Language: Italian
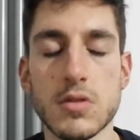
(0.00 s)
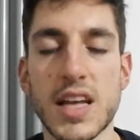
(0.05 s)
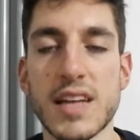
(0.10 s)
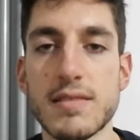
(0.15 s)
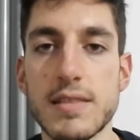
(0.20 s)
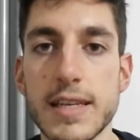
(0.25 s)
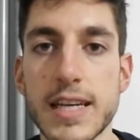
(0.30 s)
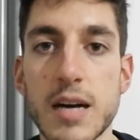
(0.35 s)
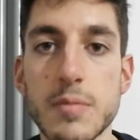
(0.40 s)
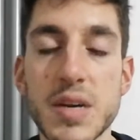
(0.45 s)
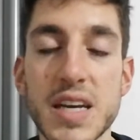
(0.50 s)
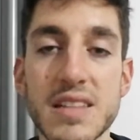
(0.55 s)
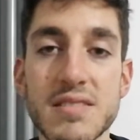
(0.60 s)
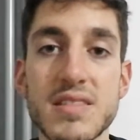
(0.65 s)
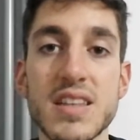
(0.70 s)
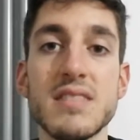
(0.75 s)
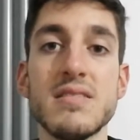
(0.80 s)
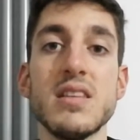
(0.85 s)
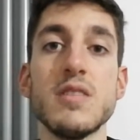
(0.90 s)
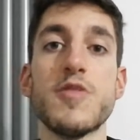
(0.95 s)

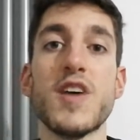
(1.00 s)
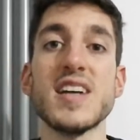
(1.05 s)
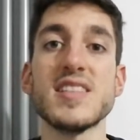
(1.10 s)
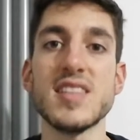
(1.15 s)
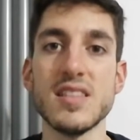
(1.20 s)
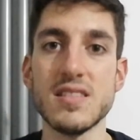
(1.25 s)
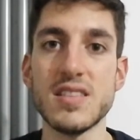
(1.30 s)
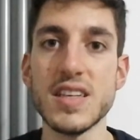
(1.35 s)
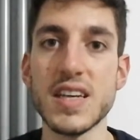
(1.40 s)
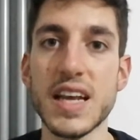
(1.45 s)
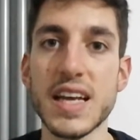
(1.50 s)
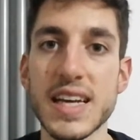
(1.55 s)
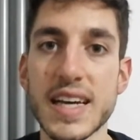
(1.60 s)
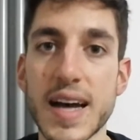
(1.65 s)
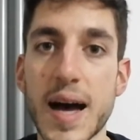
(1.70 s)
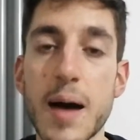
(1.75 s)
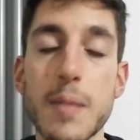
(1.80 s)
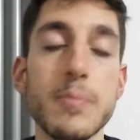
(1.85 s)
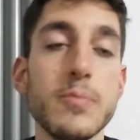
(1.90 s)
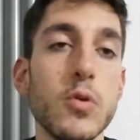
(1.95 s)
tatticamente, ti fai sentire in
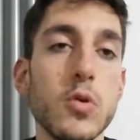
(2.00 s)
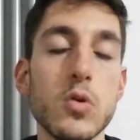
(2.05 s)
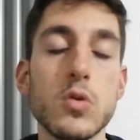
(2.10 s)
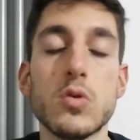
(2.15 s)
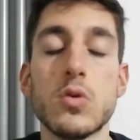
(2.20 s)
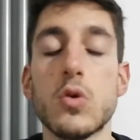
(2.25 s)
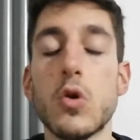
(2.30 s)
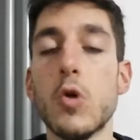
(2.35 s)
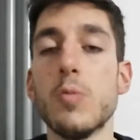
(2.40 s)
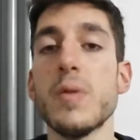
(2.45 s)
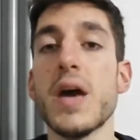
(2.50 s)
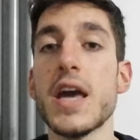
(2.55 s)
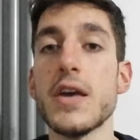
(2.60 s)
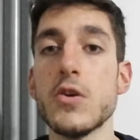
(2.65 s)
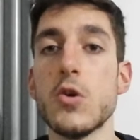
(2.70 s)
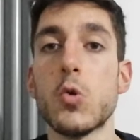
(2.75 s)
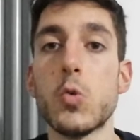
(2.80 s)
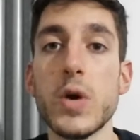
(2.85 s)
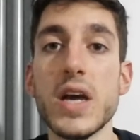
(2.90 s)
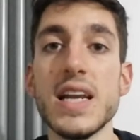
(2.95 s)
campo, o
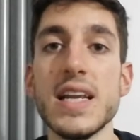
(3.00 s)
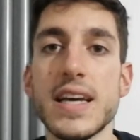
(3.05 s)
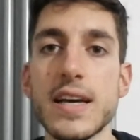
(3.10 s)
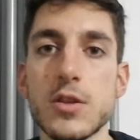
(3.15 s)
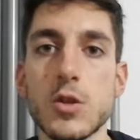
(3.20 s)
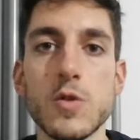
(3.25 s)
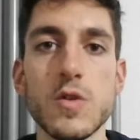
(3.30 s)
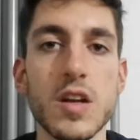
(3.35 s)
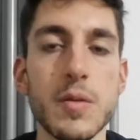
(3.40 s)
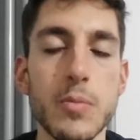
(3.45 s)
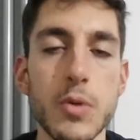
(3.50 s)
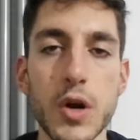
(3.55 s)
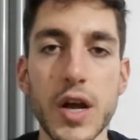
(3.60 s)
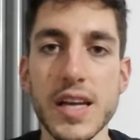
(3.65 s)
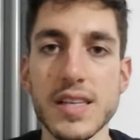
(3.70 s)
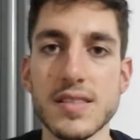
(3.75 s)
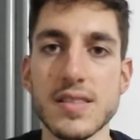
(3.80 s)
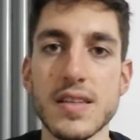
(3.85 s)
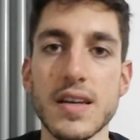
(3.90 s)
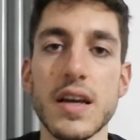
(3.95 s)
meglio, quelli che dovrebbero
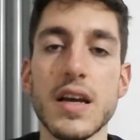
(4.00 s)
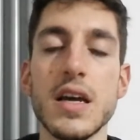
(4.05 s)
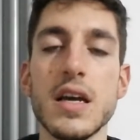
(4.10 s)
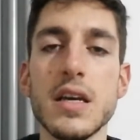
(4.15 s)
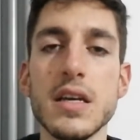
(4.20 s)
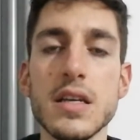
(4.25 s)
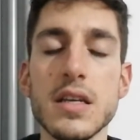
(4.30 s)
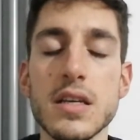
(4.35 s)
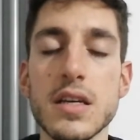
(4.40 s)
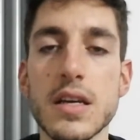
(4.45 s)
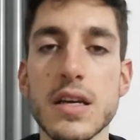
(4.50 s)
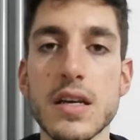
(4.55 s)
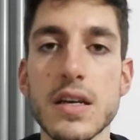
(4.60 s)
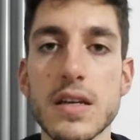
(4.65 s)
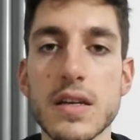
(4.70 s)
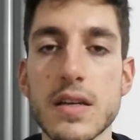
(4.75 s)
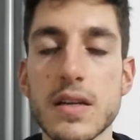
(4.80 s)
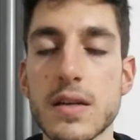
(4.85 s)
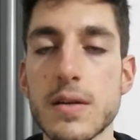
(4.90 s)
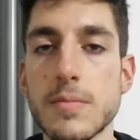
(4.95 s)
essere
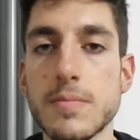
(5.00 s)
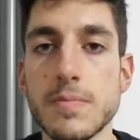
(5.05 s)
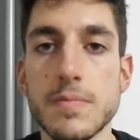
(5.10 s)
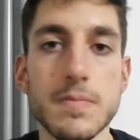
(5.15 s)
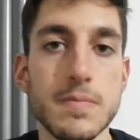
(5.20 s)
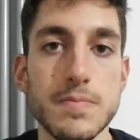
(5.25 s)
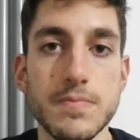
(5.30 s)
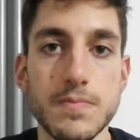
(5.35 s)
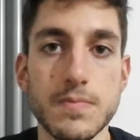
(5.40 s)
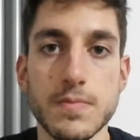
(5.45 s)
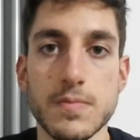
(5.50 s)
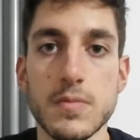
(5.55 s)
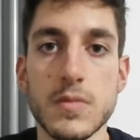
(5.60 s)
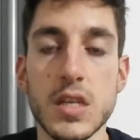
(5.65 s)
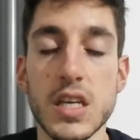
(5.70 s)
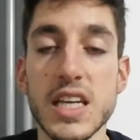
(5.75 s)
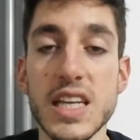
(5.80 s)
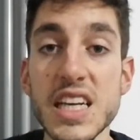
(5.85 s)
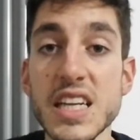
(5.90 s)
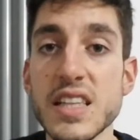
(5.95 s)
ehm,
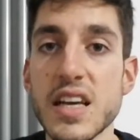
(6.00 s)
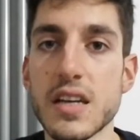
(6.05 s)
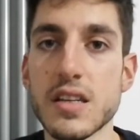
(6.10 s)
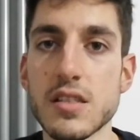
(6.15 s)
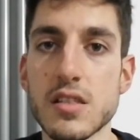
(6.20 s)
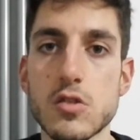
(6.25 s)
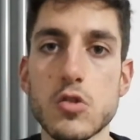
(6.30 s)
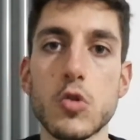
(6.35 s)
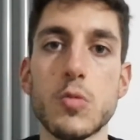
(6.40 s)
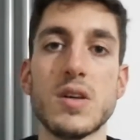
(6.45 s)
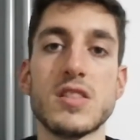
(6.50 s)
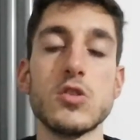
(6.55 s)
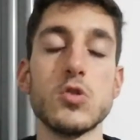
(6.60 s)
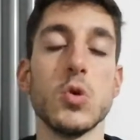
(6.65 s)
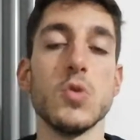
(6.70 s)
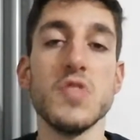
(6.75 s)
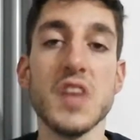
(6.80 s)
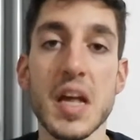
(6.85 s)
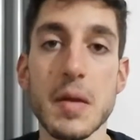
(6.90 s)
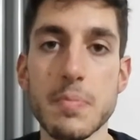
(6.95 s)
i leader, insomma, si
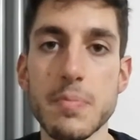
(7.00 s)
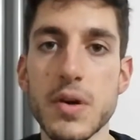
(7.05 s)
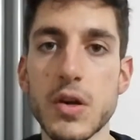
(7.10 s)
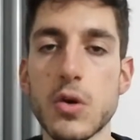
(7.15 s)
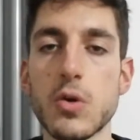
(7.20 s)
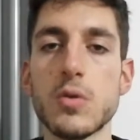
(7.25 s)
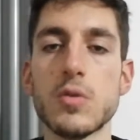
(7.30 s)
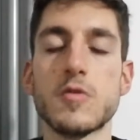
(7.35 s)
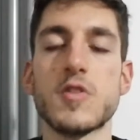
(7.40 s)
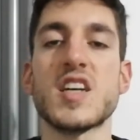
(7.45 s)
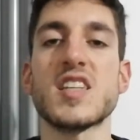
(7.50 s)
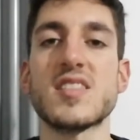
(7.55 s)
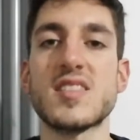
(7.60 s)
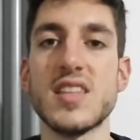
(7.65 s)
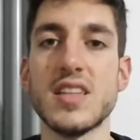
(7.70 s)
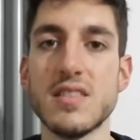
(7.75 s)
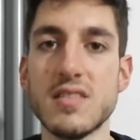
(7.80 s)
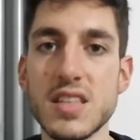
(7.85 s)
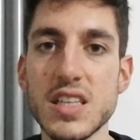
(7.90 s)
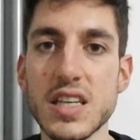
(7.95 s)
dovrebbero far
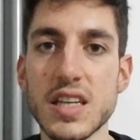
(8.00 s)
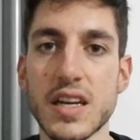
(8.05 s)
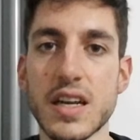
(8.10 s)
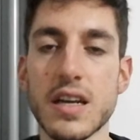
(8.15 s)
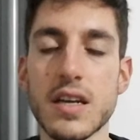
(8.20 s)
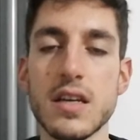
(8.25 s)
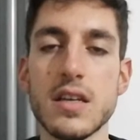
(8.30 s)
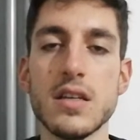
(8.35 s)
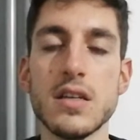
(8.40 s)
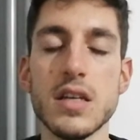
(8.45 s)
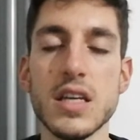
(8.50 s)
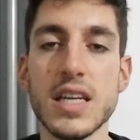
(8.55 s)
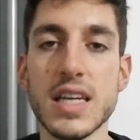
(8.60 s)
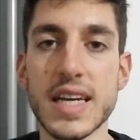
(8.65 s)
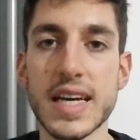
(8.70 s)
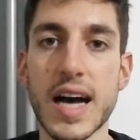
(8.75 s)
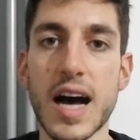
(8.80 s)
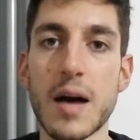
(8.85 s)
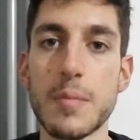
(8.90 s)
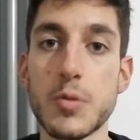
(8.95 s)
sentire in
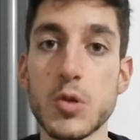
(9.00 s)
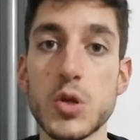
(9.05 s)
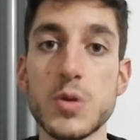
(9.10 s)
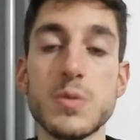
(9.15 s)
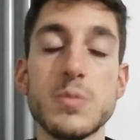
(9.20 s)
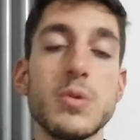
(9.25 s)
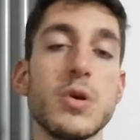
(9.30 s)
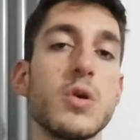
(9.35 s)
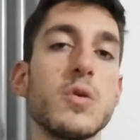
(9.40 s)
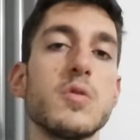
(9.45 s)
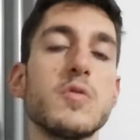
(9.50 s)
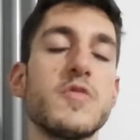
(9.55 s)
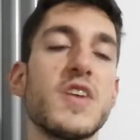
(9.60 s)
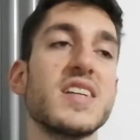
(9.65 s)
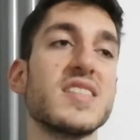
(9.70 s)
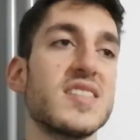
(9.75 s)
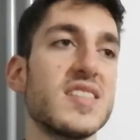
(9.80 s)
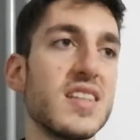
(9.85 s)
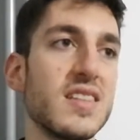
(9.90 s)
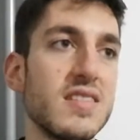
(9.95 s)
campo, dovrebbero
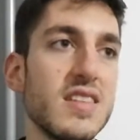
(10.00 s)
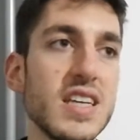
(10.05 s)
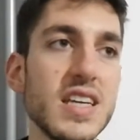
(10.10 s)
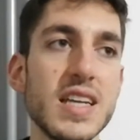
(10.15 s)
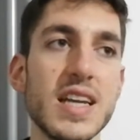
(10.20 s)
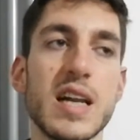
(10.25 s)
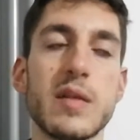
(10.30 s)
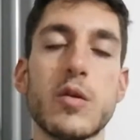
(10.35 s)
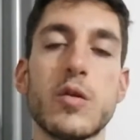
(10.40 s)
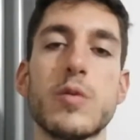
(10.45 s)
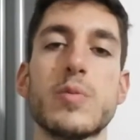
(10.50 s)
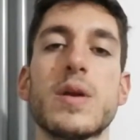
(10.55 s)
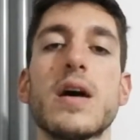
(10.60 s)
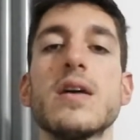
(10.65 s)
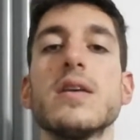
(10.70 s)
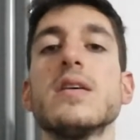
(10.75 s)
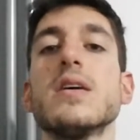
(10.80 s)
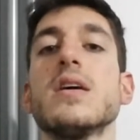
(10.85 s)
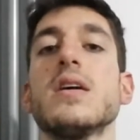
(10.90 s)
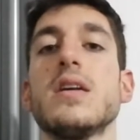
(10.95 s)
far sentire la
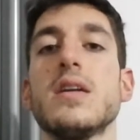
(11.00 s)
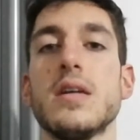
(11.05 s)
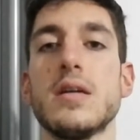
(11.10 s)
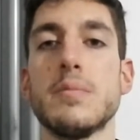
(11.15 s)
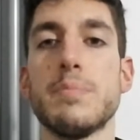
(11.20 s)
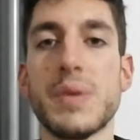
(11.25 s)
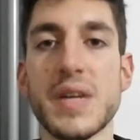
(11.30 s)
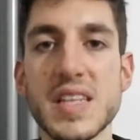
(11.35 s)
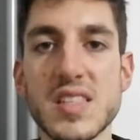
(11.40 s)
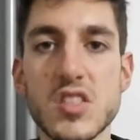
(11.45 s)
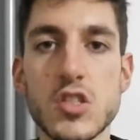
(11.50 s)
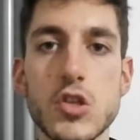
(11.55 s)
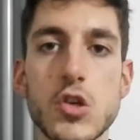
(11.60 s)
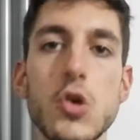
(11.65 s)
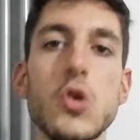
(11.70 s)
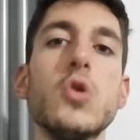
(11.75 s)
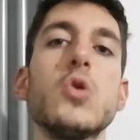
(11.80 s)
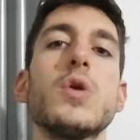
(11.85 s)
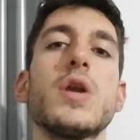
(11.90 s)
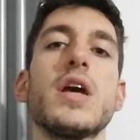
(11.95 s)
propria
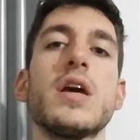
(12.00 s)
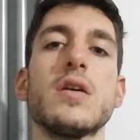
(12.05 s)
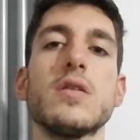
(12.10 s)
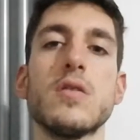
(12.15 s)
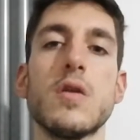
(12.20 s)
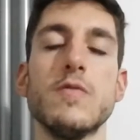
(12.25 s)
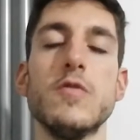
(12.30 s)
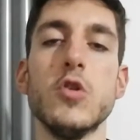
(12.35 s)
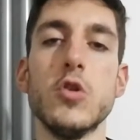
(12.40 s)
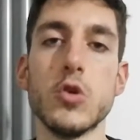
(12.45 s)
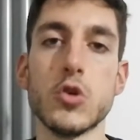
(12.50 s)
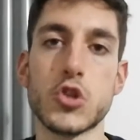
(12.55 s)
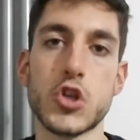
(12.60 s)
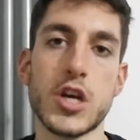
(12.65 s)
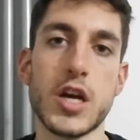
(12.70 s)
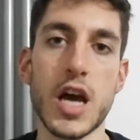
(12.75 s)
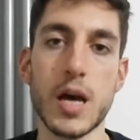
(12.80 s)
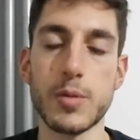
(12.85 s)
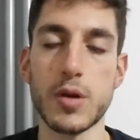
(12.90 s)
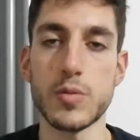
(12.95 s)
pressione, voce
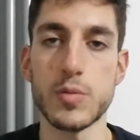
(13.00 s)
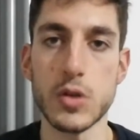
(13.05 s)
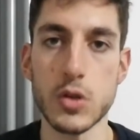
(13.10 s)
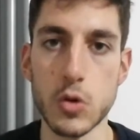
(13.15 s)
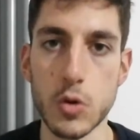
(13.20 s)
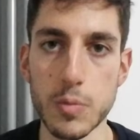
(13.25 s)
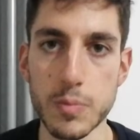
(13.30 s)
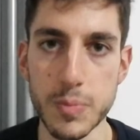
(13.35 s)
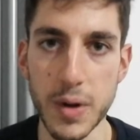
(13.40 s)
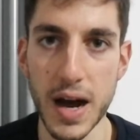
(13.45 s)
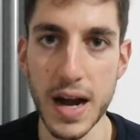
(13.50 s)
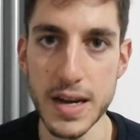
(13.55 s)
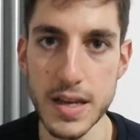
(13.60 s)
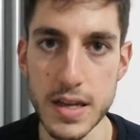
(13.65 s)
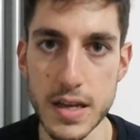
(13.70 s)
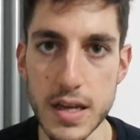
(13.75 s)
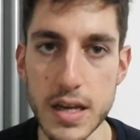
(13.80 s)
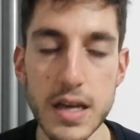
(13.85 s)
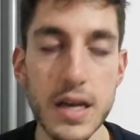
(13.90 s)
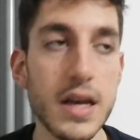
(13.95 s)
ai propri
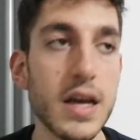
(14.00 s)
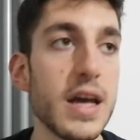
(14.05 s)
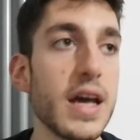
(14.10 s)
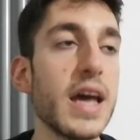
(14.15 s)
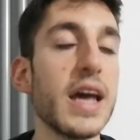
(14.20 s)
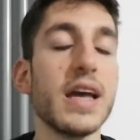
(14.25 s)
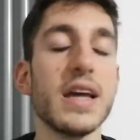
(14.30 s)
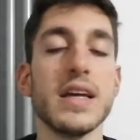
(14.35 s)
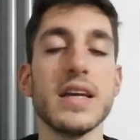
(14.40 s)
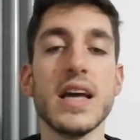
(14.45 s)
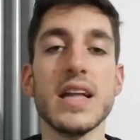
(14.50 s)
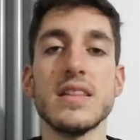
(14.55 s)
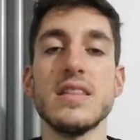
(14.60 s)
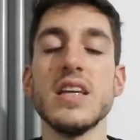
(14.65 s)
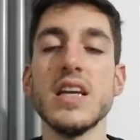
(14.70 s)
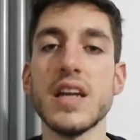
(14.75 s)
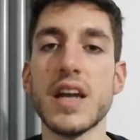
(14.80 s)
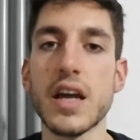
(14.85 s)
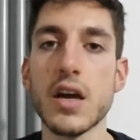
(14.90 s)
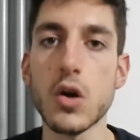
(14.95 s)
compagni e
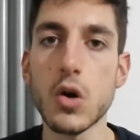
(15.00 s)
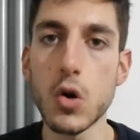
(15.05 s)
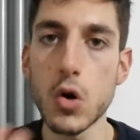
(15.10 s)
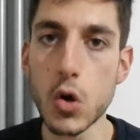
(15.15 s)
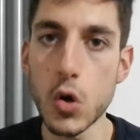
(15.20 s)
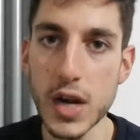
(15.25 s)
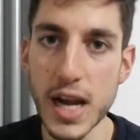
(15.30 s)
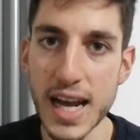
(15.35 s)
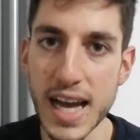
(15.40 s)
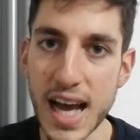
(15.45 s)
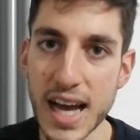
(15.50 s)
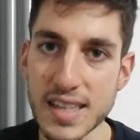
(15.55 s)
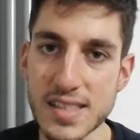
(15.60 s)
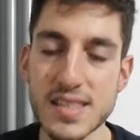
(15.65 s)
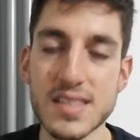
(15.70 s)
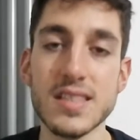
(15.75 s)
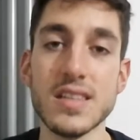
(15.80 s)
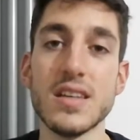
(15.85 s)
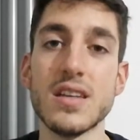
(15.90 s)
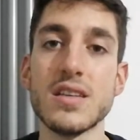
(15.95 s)
dire, oh
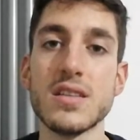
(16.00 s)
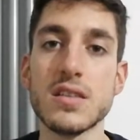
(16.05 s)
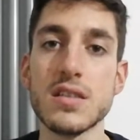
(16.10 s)
ragazzi,